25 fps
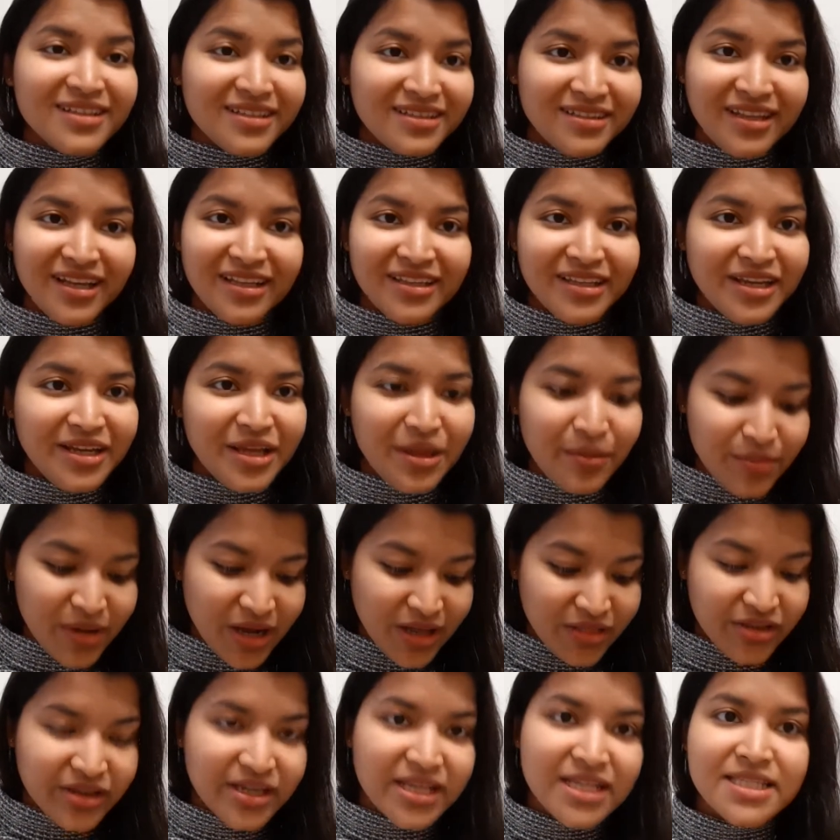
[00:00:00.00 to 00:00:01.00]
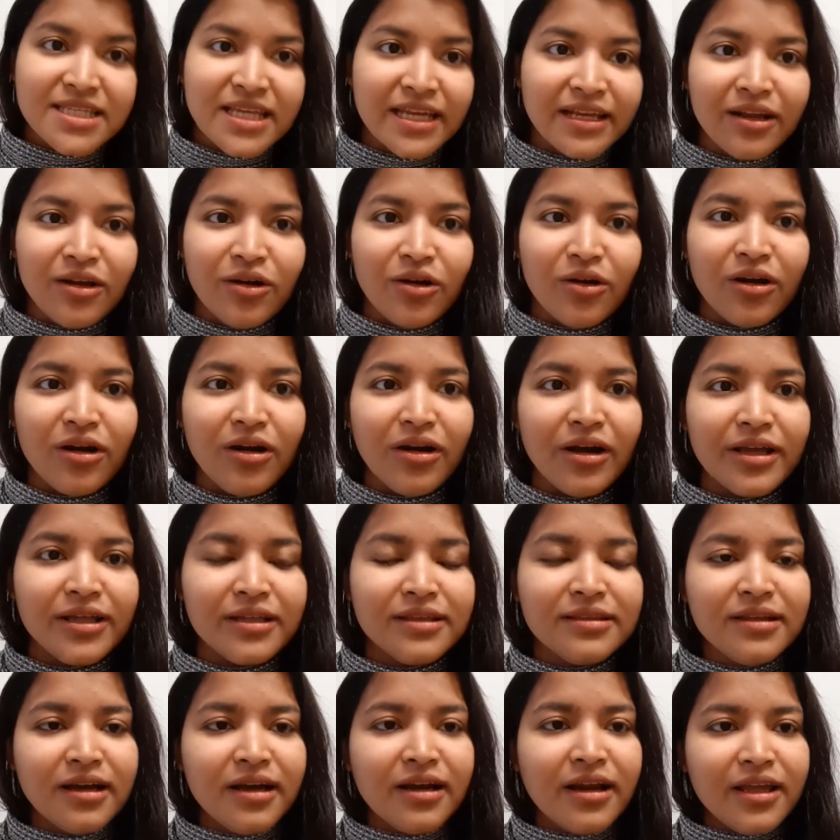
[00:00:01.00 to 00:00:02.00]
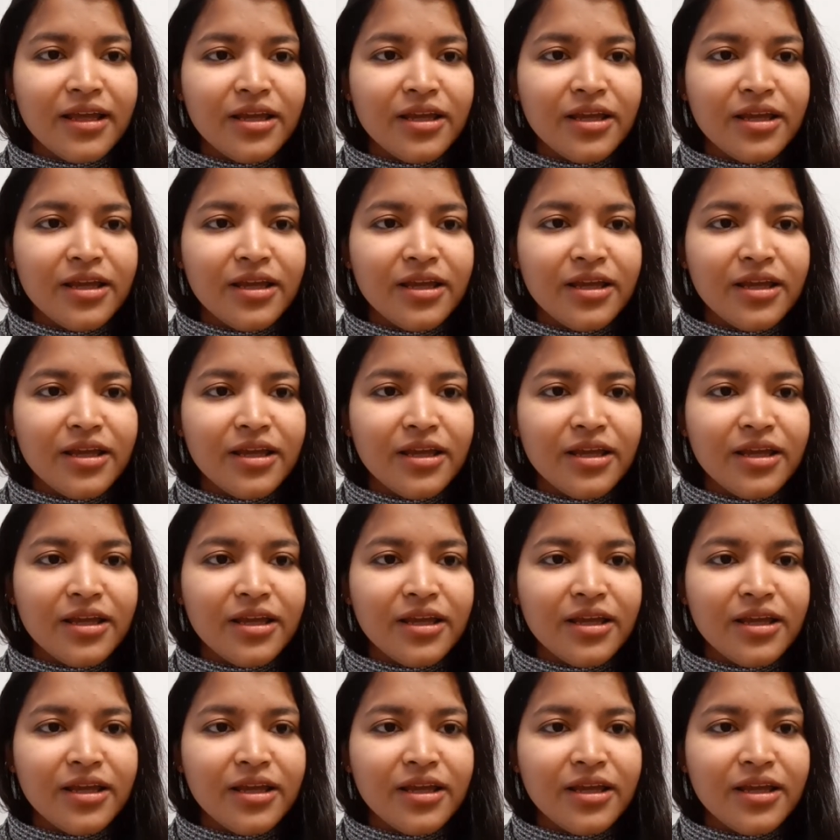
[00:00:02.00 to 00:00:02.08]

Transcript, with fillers: তাদেরকে বাজারে সেল করা হয় তারা